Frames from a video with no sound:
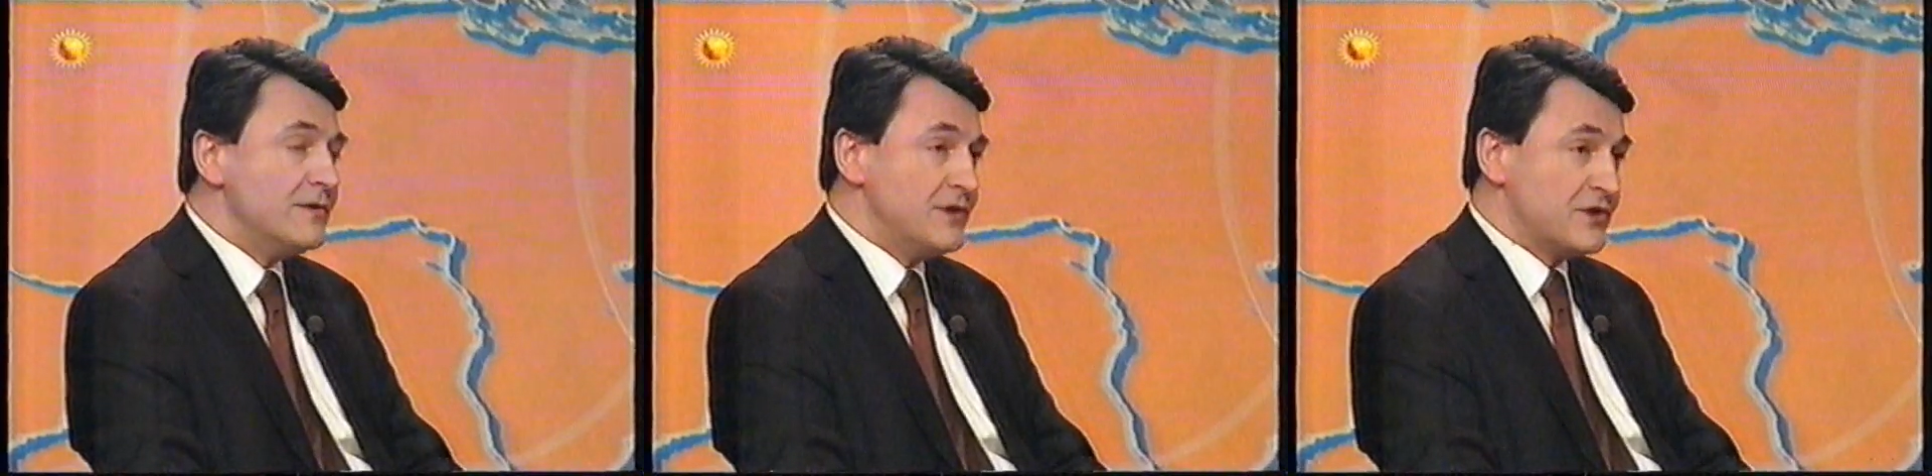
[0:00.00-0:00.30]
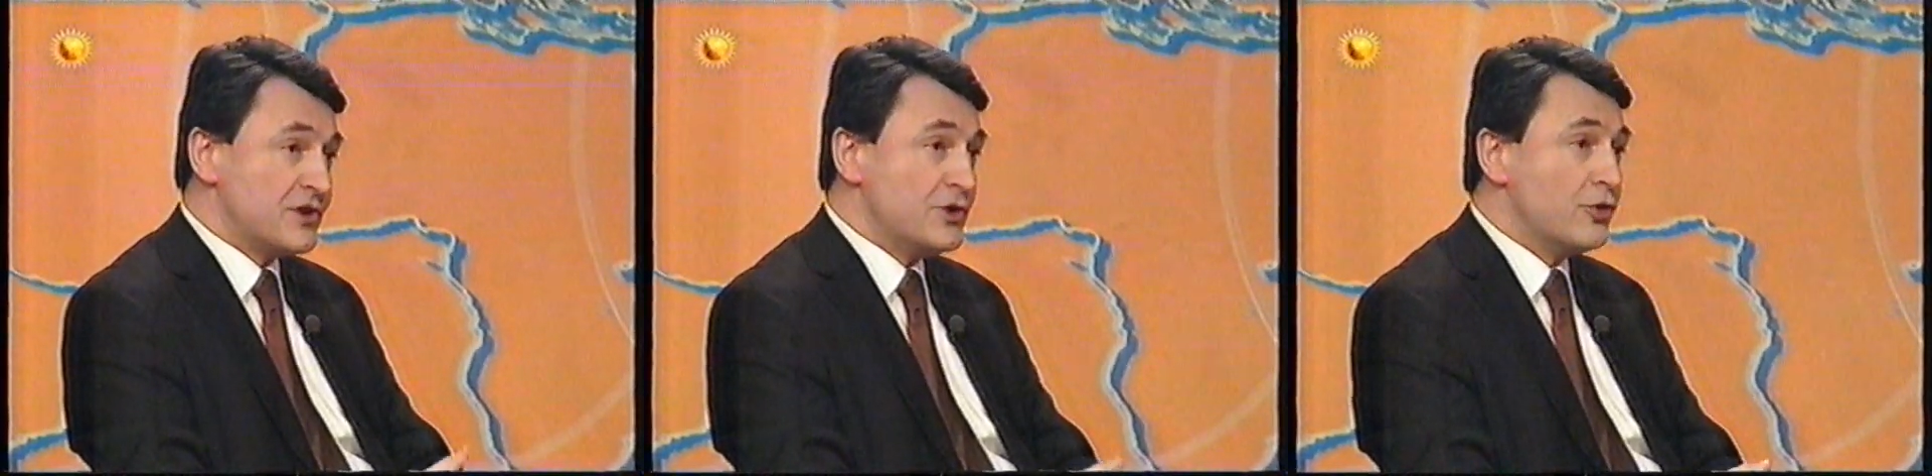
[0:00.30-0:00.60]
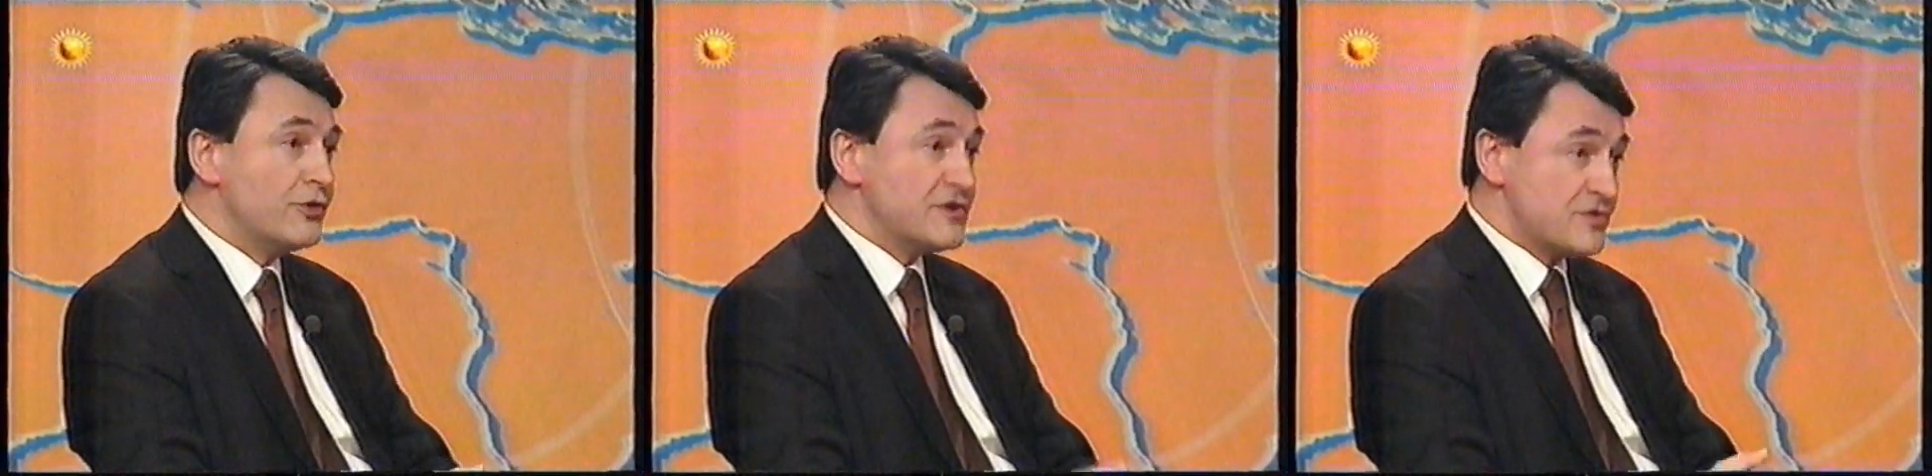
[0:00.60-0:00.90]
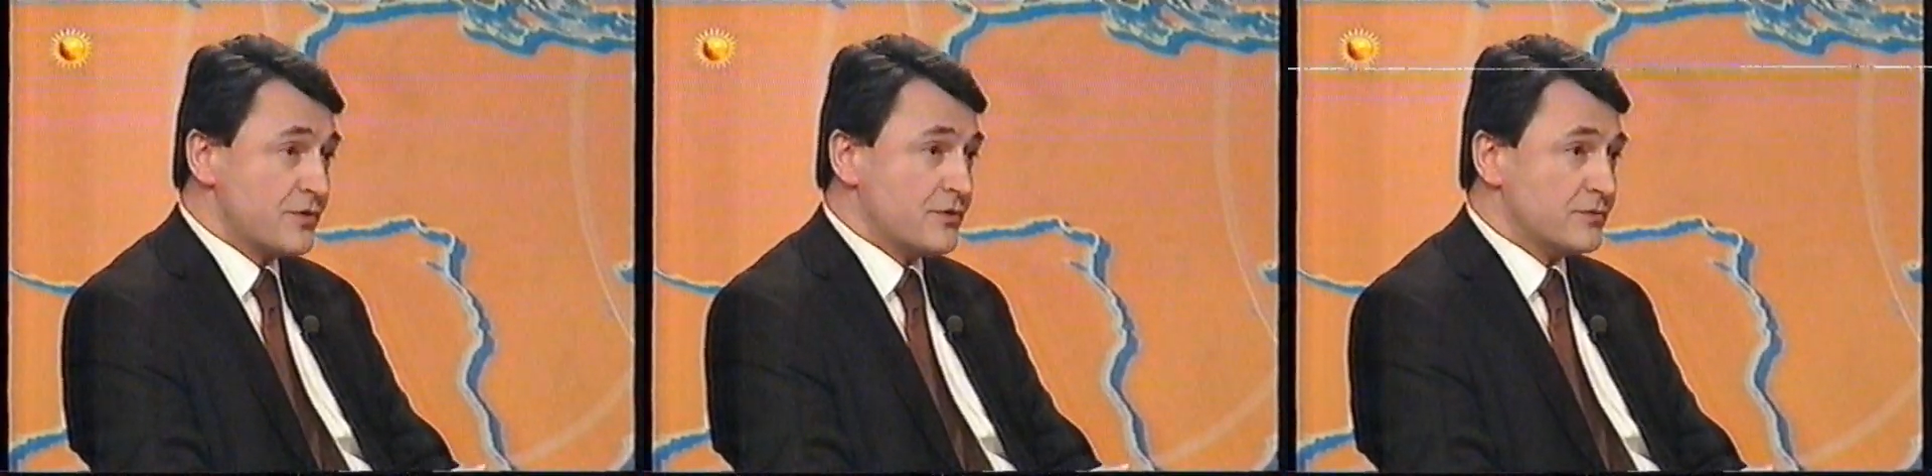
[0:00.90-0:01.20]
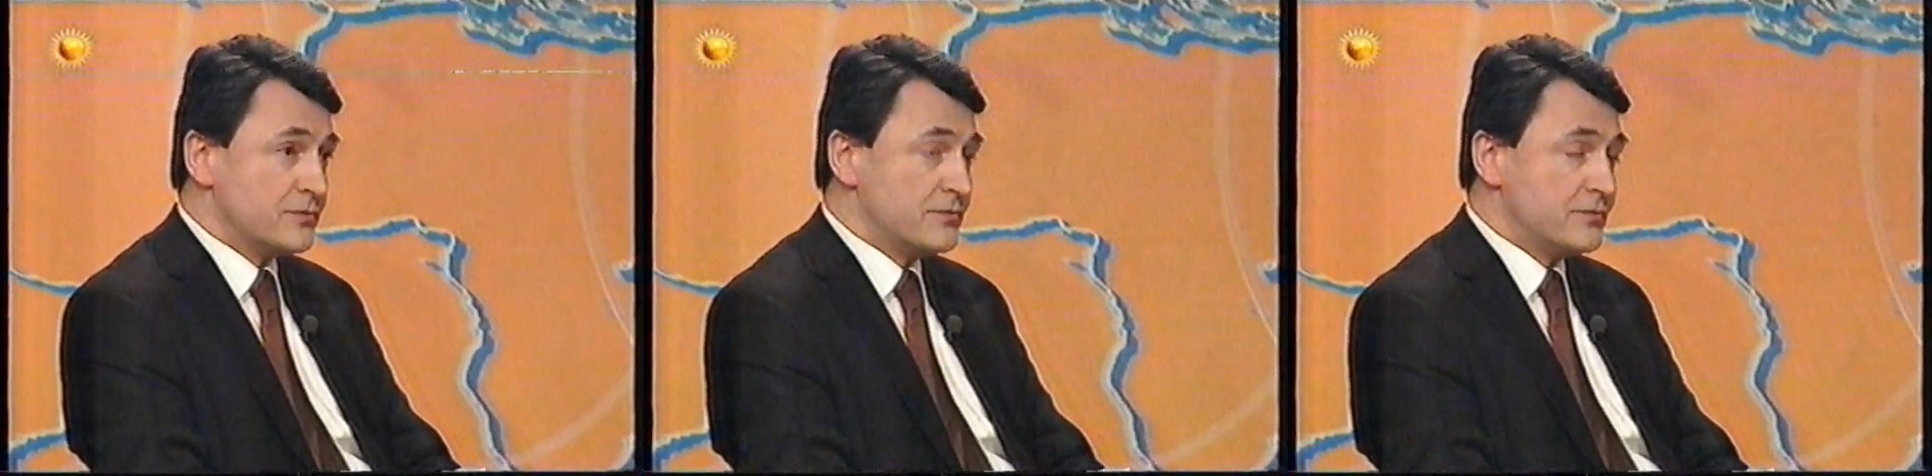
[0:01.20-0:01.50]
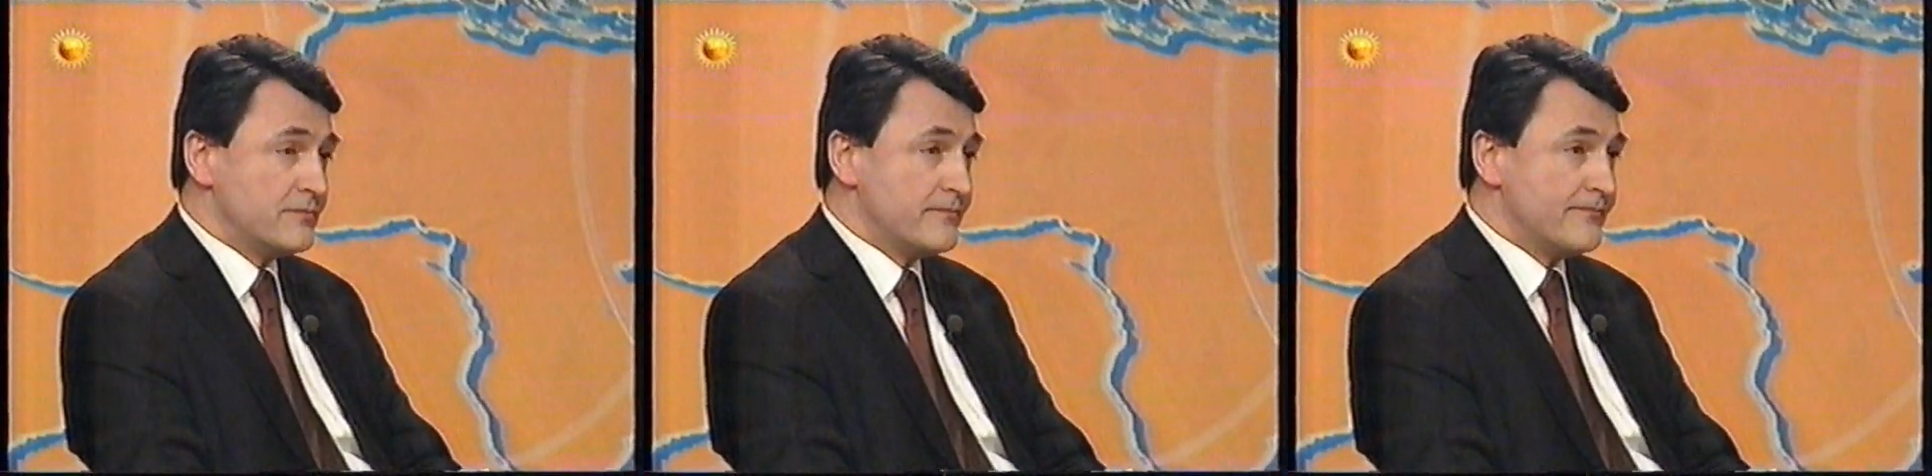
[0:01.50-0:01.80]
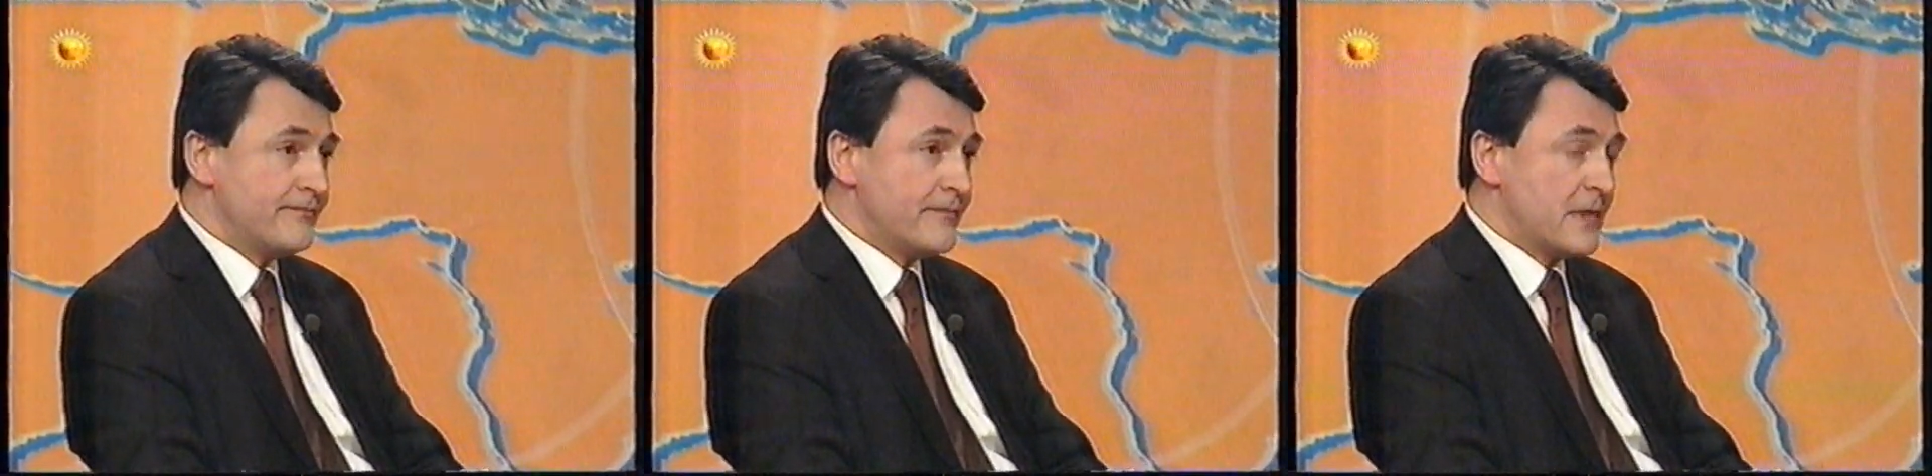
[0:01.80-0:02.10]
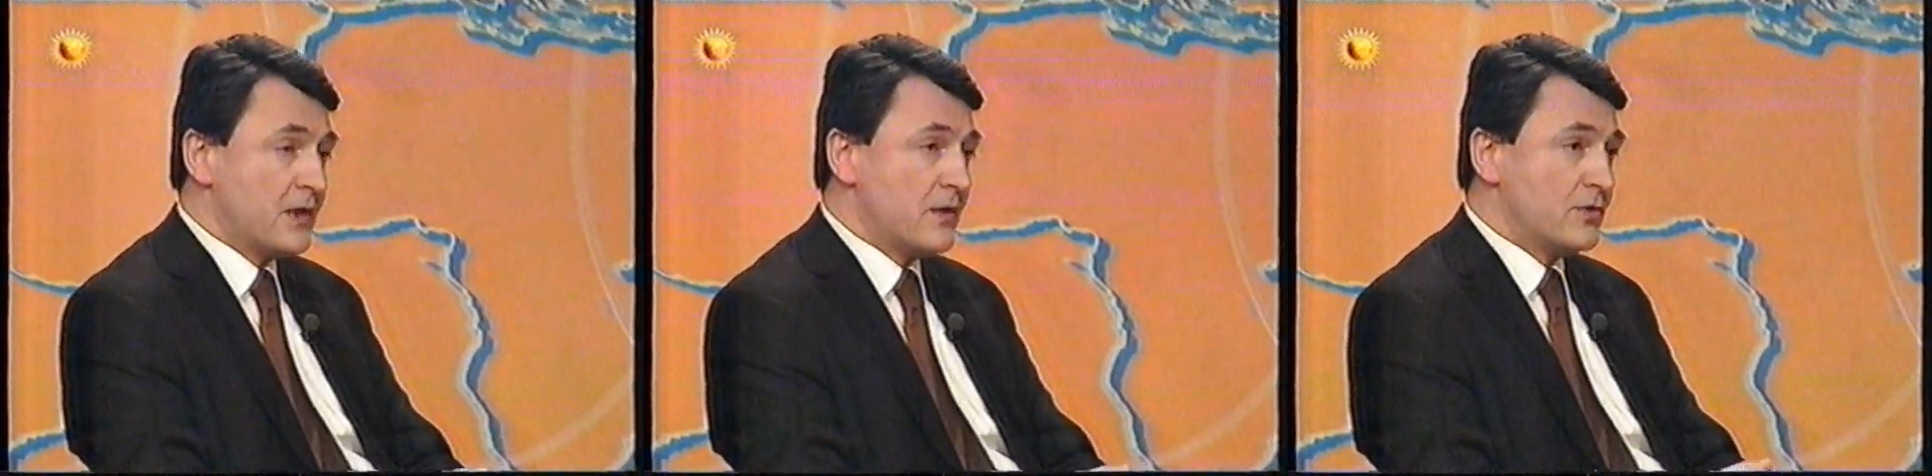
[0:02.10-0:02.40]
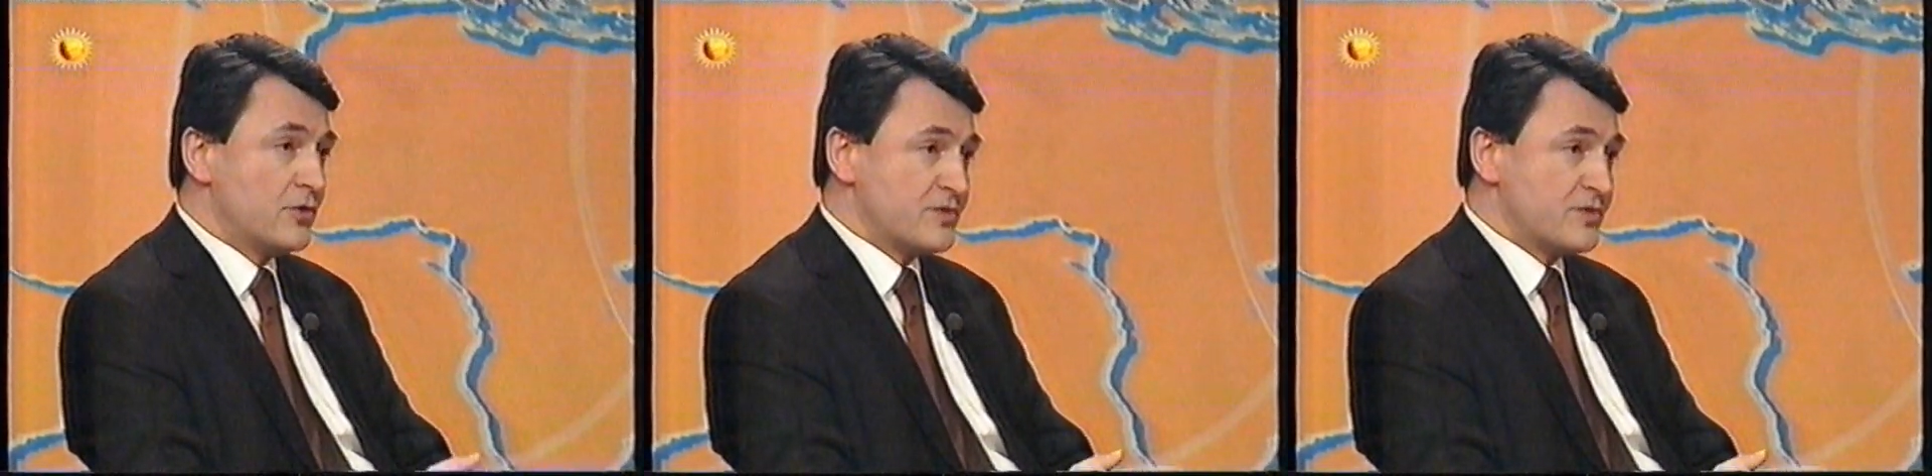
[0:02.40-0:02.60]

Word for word: Jeżeli one są, to